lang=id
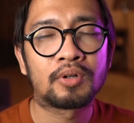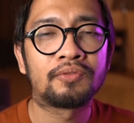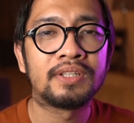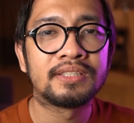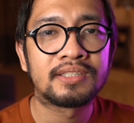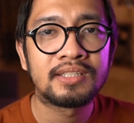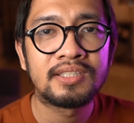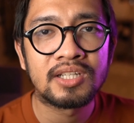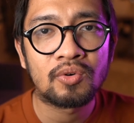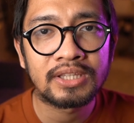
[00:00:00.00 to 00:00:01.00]
Provinsi
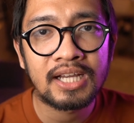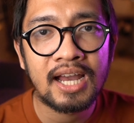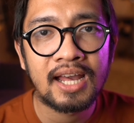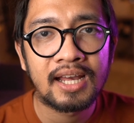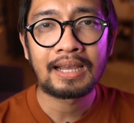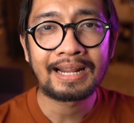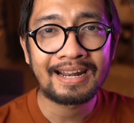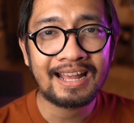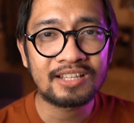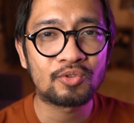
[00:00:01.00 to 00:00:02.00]
Jawa Tengah.
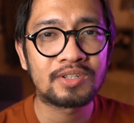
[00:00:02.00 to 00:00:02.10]
Karena kasus